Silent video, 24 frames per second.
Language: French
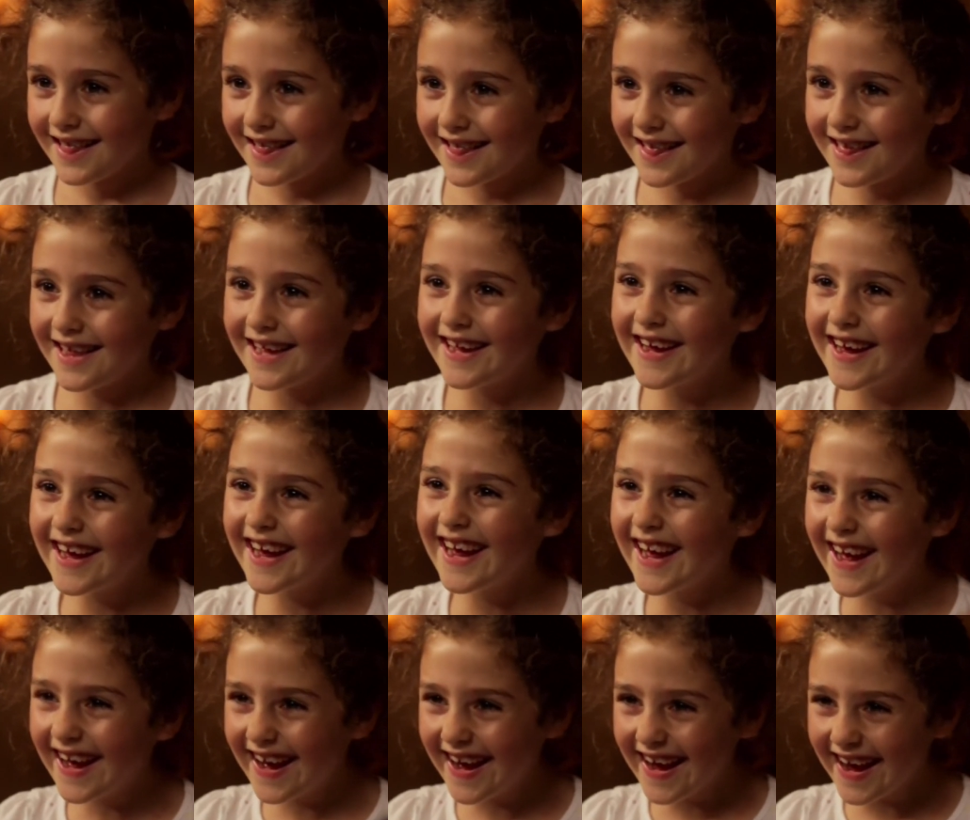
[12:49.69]
J'ai
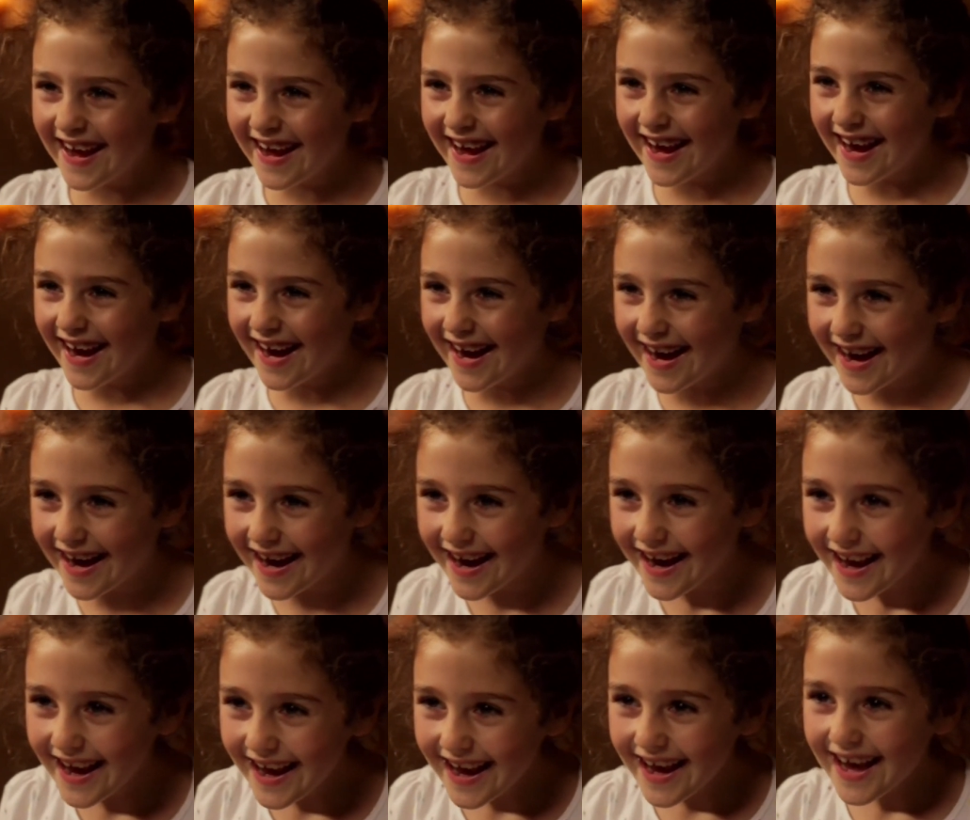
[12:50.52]
choisi de tourner
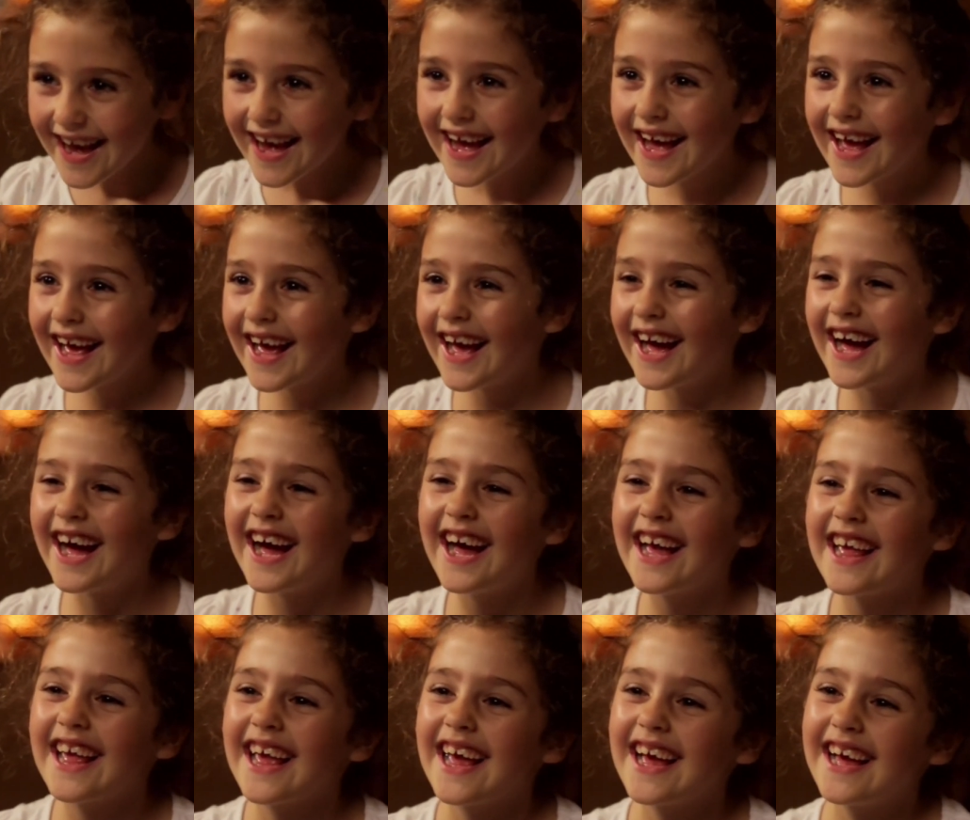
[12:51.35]
dans cette
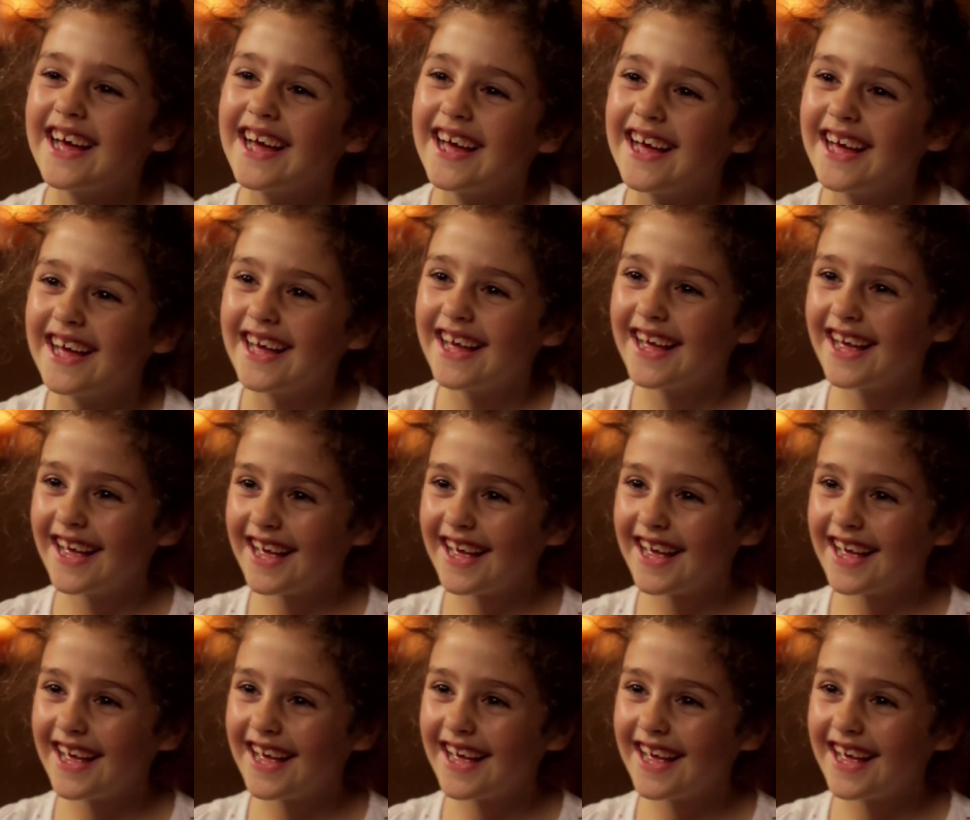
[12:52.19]
banlieue parisienne